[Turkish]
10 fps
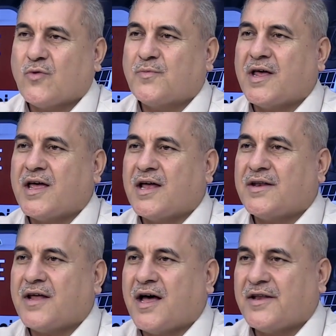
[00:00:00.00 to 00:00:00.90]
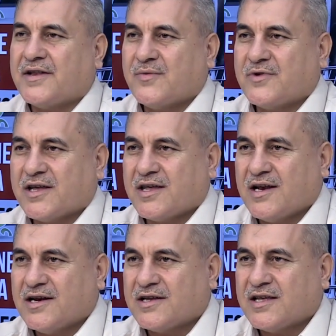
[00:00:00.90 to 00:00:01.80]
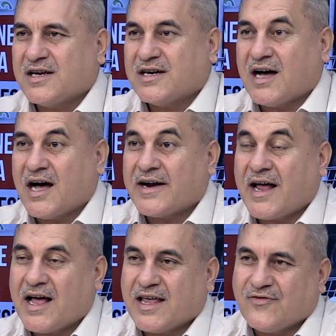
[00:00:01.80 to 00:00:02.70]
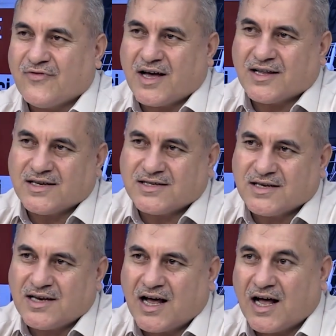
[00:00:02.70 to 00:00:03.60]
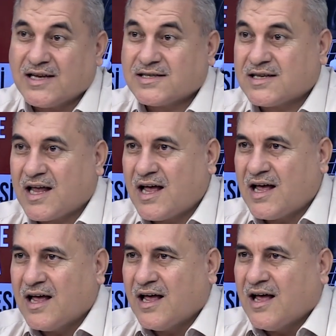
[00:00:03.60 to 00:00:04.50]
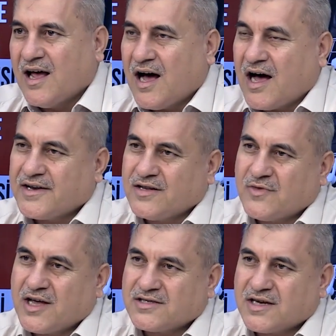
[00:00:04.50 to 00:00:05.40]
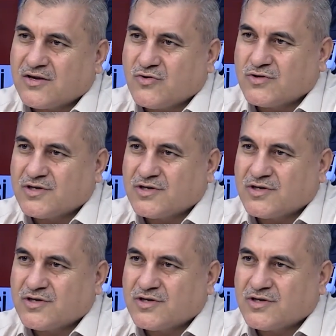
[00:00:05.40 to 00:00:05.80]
toplayan anlamına gelir ki kara ifadesiyle asla anılmayacak